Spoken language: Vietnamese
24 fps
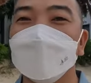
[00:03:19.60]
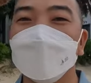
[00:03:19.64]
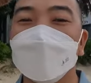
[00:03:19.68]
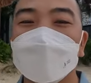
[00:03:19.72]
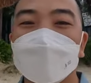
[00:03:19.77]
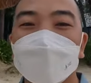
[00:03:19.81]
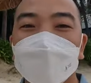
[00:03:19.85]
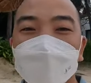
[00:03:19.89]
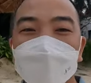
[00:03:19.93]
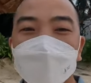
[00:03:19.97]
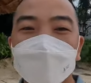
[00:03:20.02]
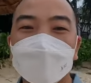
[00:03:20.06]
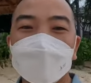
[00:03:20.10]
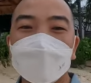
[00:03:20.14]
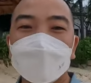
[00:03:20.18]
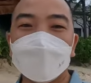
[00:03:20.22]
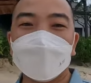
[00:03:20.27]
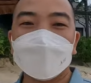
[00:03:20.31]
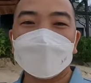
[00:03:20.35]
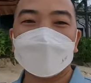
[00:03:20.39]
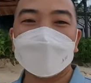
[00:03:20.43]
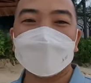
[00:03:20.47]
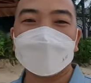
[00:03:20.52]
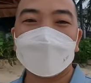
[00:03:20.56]
mình nghĩ
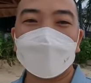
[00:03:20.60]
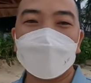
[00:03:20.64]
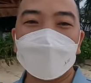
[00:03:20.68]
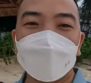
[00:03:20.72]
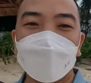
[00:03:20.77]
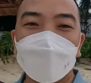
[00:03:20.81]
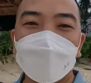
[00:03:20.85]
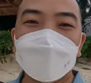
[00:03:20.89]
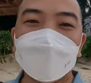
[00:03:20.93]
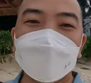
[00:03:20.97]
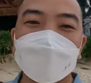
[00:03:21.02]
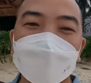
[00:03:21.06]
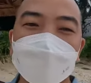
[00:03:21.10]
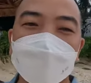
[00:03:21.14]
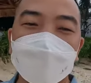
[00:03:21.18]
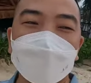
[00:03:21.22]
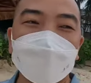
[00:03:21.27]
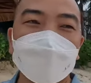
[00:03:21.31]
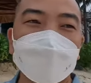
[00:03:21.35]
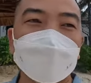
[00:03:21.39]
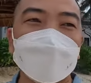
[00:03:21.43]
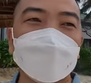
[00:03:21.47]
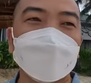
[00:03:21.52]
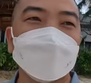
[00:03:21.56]
ờ, người ta nói về
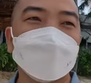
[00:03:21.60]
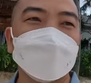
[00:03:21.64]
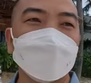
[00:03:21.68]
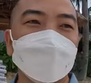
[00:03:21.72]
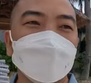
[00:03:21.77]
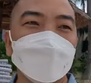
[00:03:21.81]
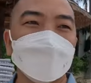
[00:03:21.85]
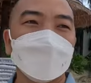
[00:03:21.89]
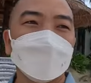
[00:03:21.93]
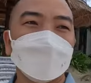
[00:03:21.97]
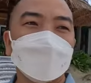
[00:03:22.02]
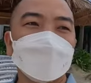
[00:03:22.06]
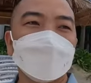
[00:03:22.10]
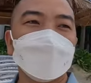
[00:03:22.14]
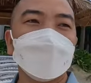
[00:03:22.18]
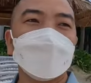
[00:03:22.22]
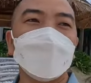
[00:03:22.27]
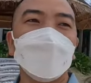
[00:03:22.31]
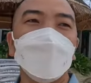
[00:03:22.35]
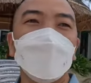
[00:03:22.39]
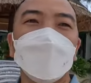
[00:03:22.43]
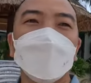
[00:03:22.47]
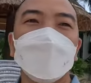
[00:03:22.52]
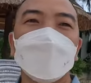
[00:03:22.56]
ờ,
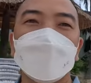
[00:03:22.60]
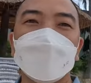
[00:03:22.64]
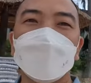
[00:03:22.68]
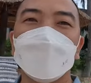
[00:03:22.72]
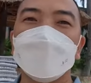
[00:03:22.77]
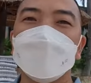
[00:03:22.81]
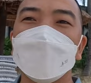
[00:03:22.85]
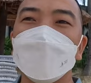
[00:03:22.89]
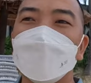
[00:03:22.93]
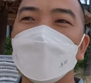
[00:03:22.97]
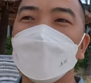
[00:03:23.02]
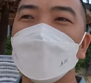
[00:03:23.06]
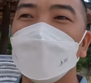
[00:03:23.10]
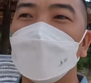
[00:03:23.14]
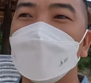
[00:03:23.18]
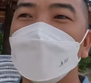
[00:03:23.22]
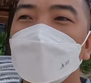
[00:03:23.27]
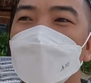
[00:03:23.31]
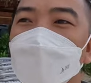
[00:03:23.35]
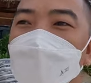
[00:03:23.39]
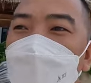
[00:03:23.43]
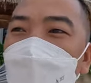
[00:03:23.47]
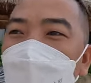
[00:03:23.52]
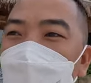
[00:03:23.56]
chiếc GoPro 10
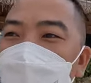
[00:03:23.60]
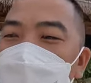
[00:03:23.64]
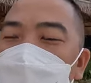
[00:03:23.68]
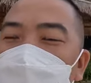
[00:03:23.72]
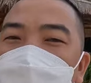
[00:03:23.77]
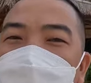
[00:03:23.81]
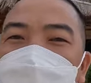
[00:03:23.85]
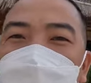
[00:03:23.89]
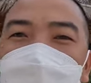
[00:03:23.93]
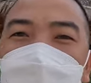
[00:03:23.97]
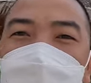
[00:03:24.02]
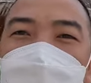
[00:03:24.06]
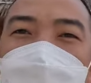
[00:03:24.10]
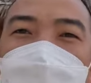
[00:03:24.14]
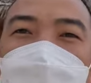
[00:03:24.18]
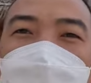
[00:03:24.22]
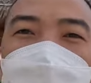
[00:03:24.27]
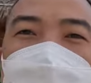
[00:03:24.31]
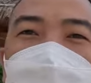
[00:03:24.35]
này thì nói chung cũng rất